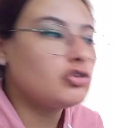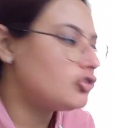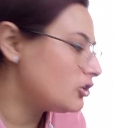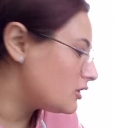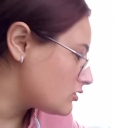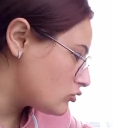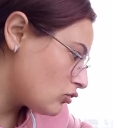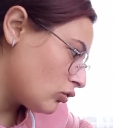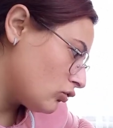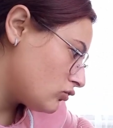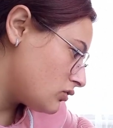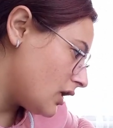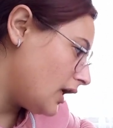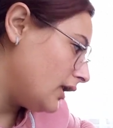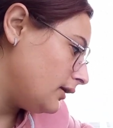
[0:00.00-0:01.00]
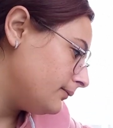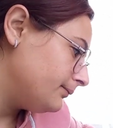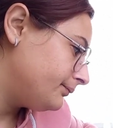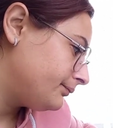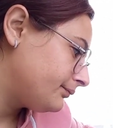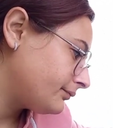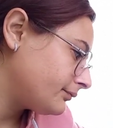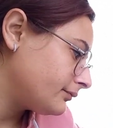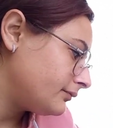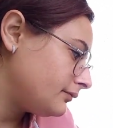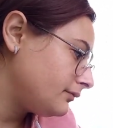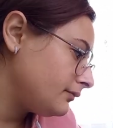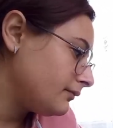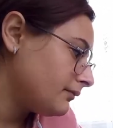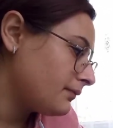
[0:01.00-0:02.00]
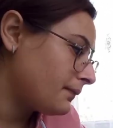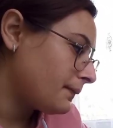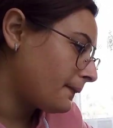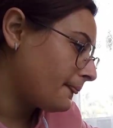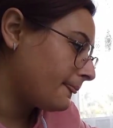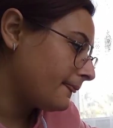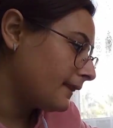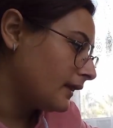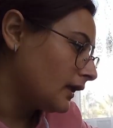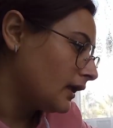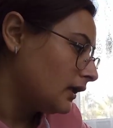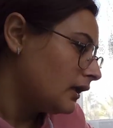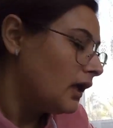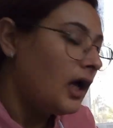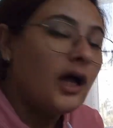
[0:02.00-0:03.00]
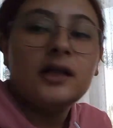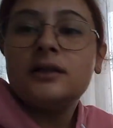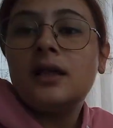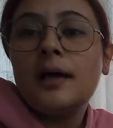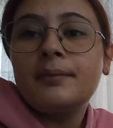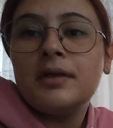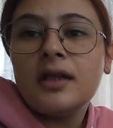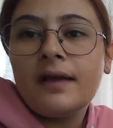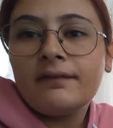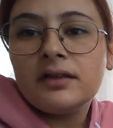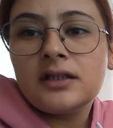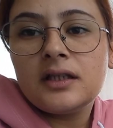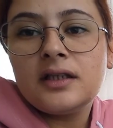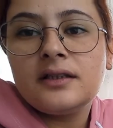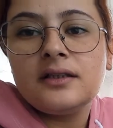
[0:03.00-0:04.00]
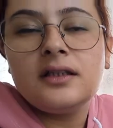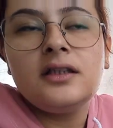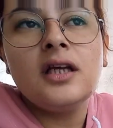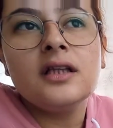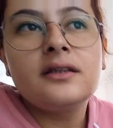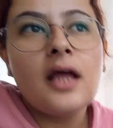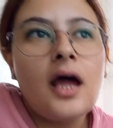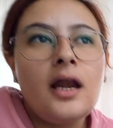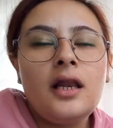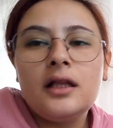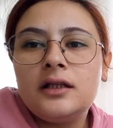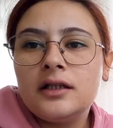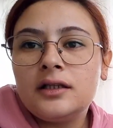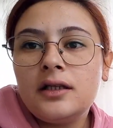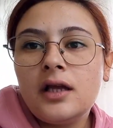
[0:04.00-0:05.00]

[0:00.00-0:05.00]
Dışarısı çok güzel. Evet. Hatta Manavgat'a gittik görünüyor. ya terledik